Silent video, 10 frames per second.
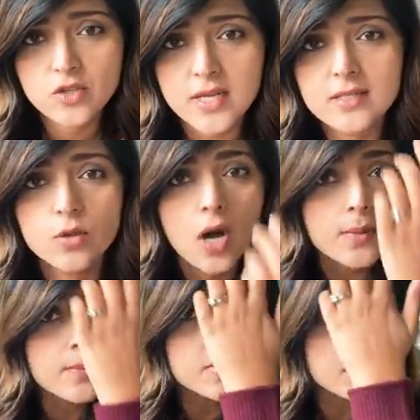स्ट्रेस तो
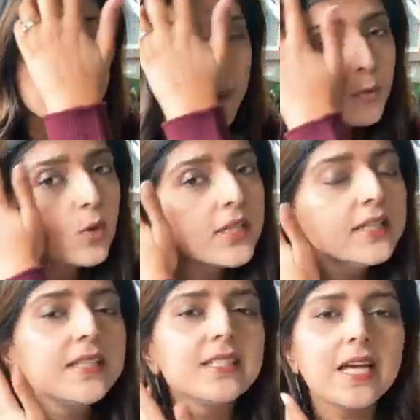हम सबको ये
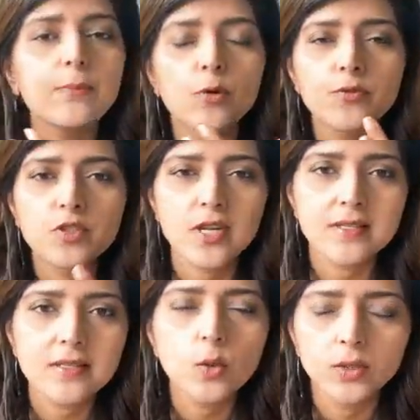तीन टाइप ऑफ
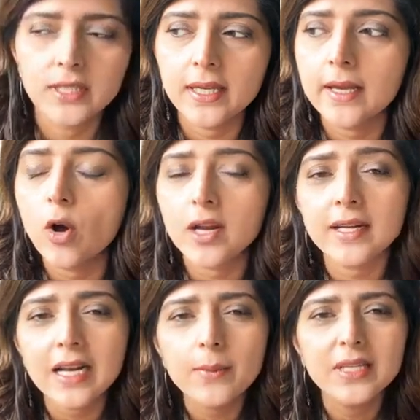स्ट्रेसेस होते हैं और
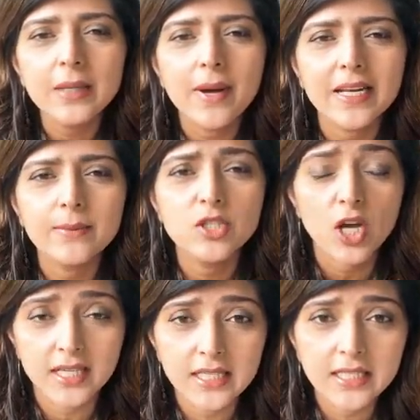अगर हम इनके बारे में
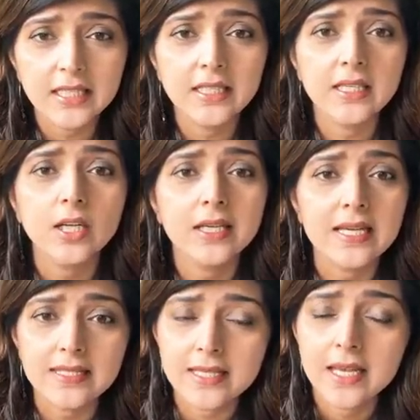जानेंगे कि ये
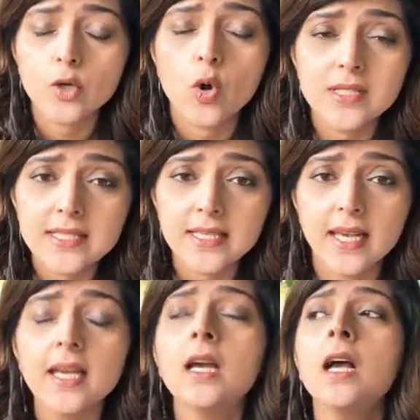कैसे हैं कौन से
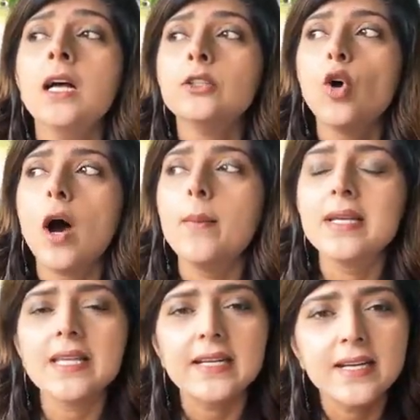हैं तो हम
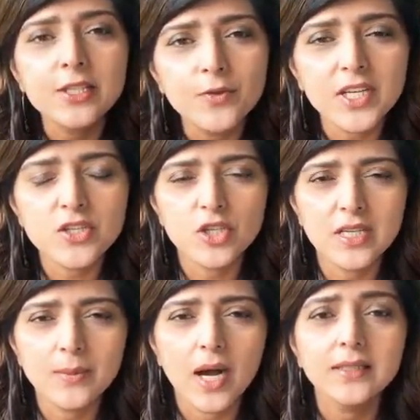इस आइडेंटिफिकेशन
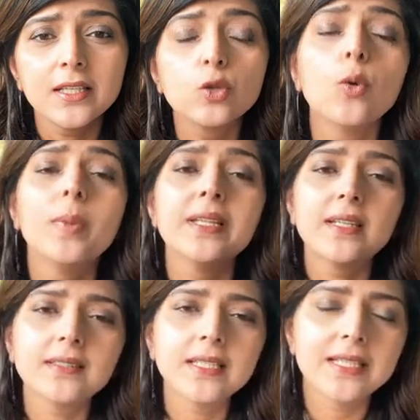के बाद इनको
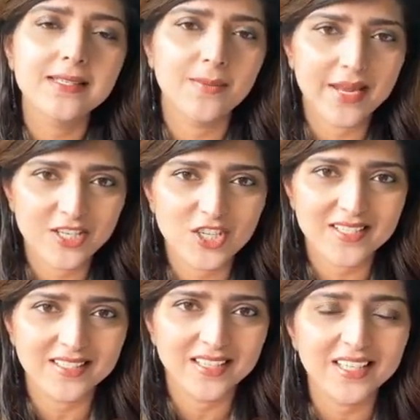बेहतर तरीके से मैनेज कर
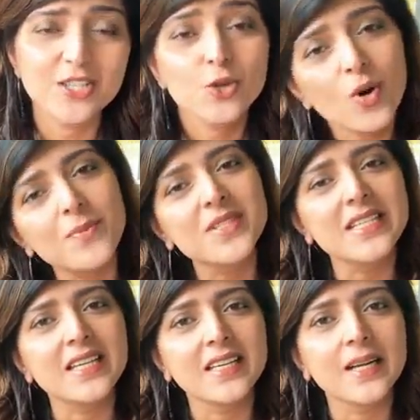सकेंगे जो हम
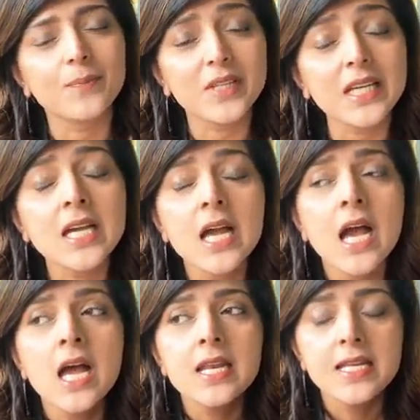सीखेंगे अपनी
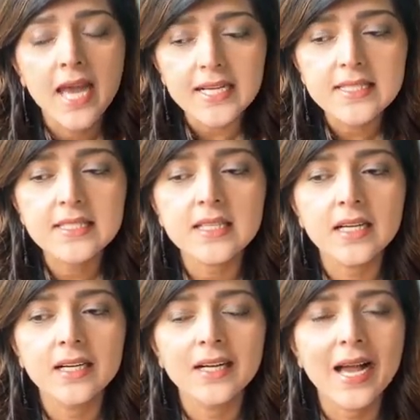नेक्स्ट
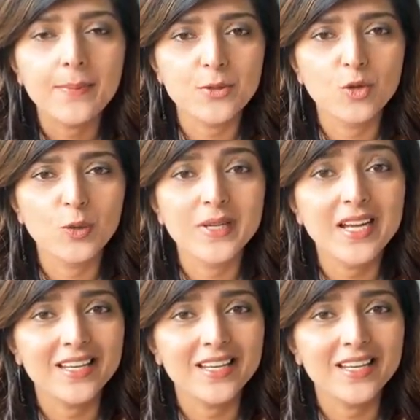एपिसोड uh, में